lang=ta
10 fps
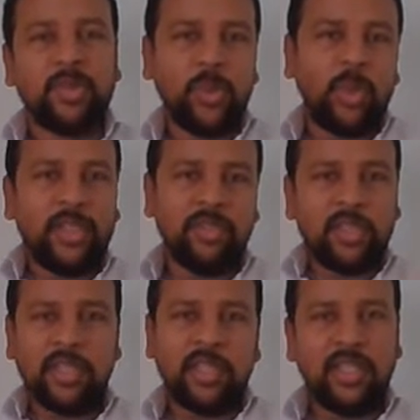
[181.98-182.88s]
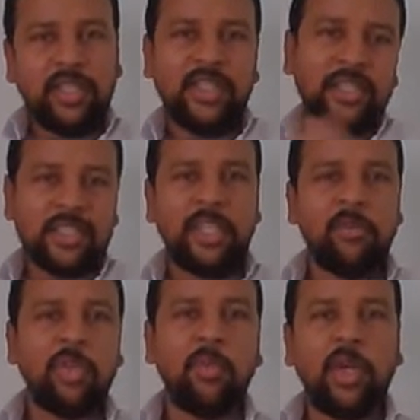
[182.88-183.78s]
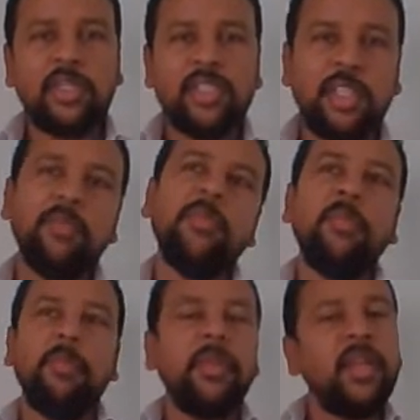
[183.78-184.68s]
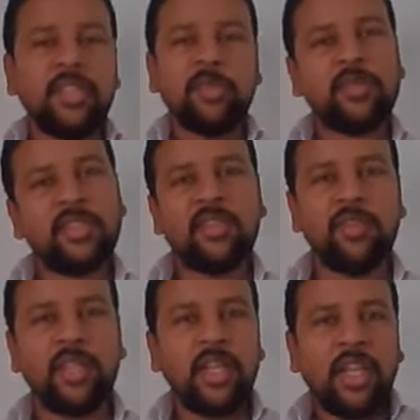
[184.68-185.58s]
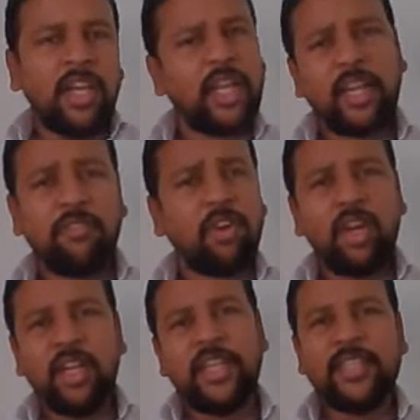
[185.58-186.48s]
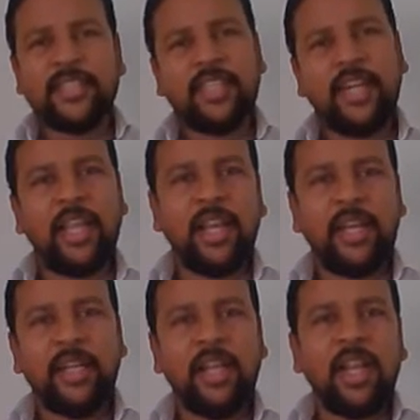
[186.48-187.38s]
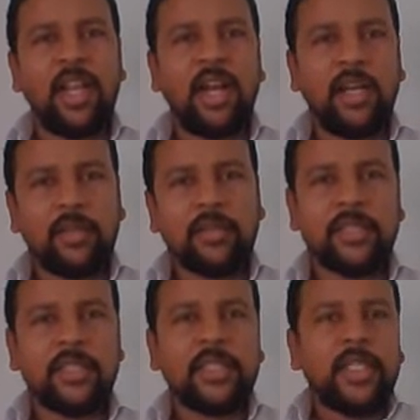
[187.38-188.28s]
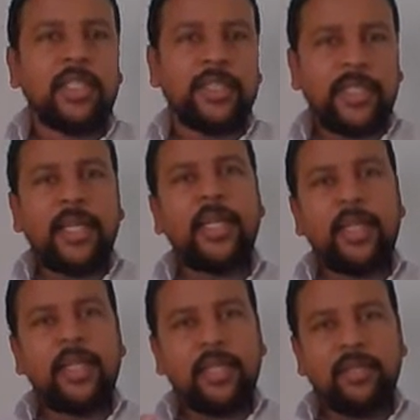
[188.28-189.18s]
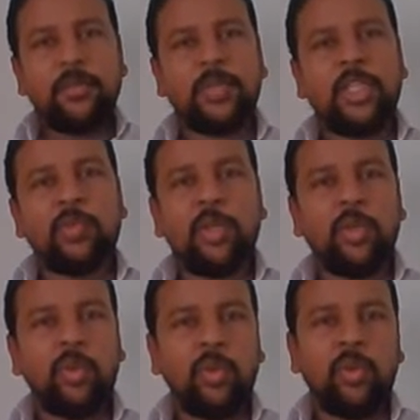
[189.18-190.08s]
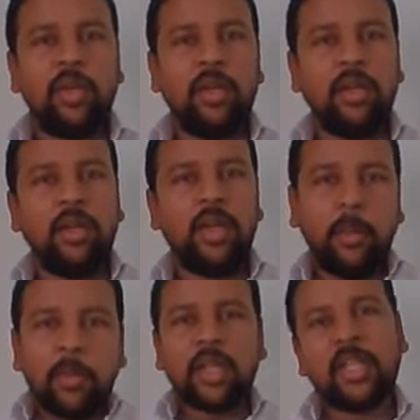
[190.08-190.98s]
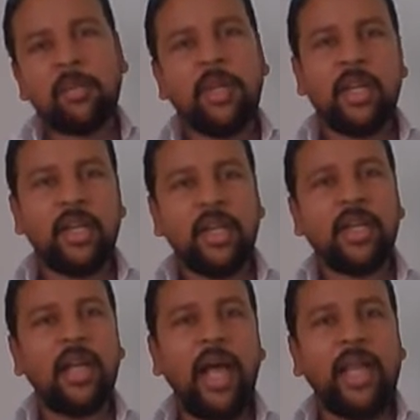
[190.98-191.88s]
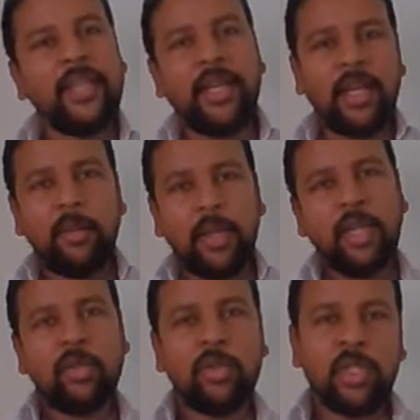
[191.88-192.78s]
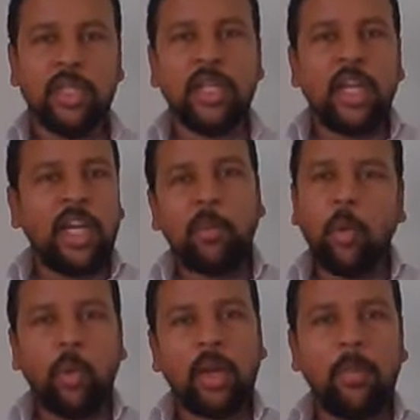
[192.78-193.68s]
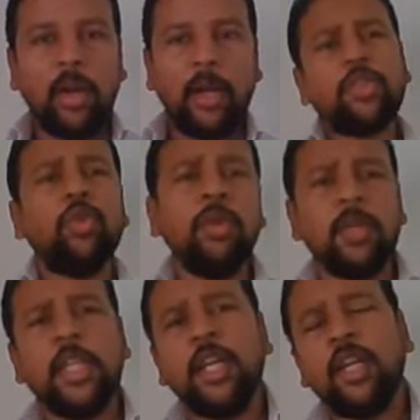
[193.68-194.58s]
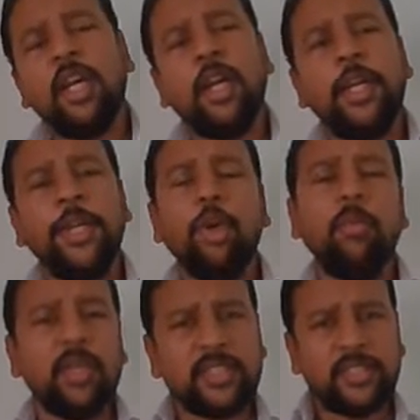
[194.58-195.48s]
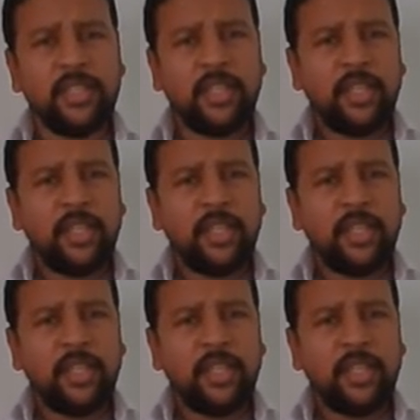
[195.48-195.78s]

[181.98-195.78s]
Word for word: ஸோ இது வந்து இந்த ஸ்கீம் வந்து பான்சி ஸ்கீம் டிடிசி வெப்சைட்ஸ்ல வந்து நிறைய ஃப்ராட்லன் கேசஸ் எல்லாம் நிறைய இருக்கு ஆனா வந்து சில வெப்சைட்ஸ் மட்டும் நம்பகத்தன்மையா இருக்கு அது என்ன அப்படிங்கறது வந்து நம்ம ஒவ்வொன்றா பார்த்தோம் ஃபர்ஸ்ட் ஒன்று பார்த்தீங்கன்னா நியோ பக்ஸ்